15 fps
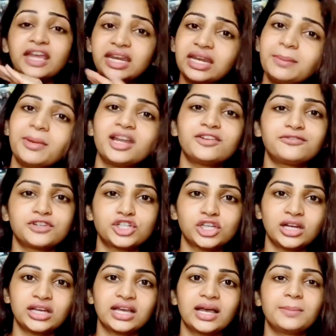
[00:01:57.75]
வெரி
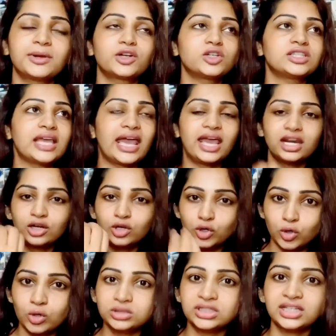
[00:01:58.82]
பெனிஃபிஷியலுங்க பிகாஸ் ஹேர்
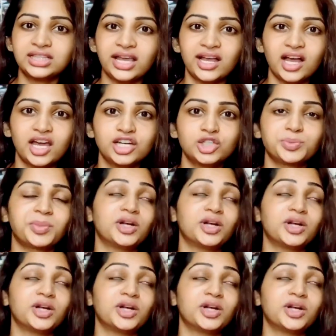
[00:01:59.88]
க்ரோத் அதை என்கரேஜ்